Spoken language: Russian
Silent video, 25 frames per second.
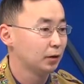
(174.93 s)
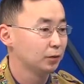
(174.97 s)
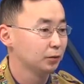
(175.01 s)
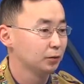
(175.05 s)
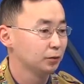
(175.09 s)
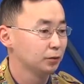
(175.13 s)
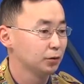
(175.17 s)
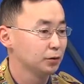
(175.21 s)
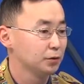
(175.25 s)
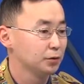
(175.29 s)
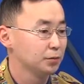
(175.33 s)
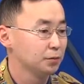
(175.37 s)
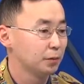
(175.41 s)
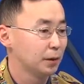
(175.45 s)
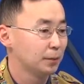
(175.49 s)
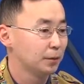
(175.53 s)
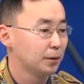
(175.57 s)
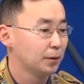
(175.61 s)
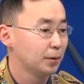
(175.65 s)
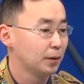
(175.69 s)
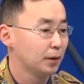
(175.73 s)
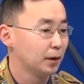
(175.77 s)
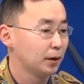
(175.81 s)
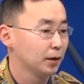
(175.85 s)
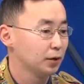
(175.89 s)
то есть
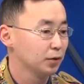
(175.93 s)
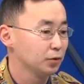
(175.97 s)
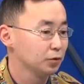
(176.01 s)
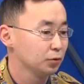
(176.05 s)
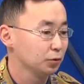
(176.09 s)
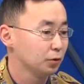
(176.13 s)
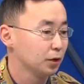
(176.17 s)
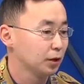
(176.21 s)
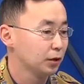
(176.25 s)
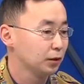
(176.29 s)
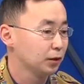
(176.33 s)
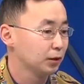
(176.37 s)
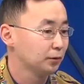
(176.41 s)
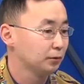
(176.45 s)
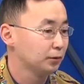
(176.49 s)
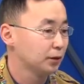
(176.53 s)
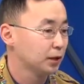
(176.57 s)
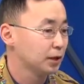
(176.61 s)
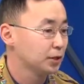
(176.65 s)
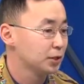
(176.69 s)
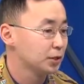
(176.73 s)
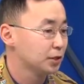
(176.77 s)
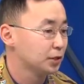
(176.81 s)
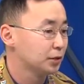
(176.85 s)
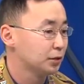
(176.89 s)
помимо студентов
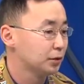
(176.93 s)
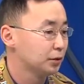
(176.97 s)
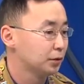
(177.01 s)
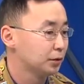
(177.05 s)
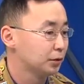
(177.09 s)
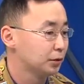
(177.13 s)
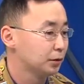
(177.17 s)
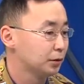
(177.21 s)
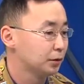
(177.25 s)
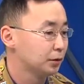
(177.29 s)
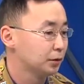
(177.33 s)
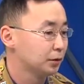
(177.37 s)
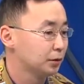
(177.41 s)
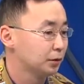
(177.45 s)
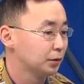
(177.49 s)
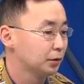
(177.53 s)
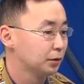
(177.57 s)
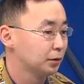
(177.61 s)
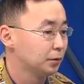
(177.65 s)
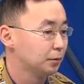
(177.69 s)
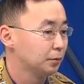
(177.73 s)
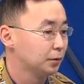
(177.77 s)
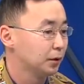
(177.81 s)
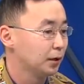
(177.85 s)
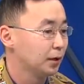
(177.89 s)
также э,
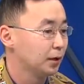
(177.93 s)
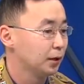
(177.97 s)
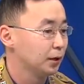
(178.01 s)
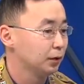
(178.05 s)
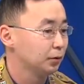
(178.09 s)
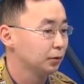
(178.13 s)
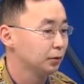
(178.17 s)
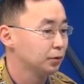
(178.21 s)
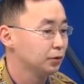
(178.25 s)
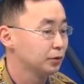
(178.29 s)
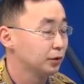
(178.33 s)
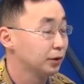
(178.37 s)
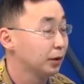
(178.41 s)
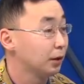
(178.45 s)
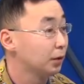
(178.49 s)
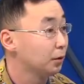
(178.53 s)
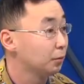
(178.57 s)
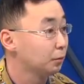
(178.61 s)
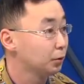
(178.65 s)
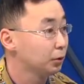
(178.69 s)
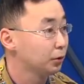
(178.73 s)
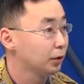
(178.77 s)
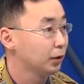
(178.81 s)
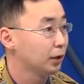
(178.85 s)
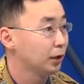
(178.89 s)
были то есть это
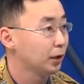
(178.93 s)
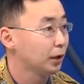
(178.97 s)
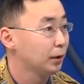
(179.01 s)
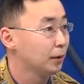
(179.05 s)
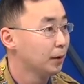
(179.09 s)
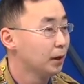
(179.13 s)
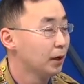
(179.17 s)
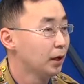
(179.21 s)
работники.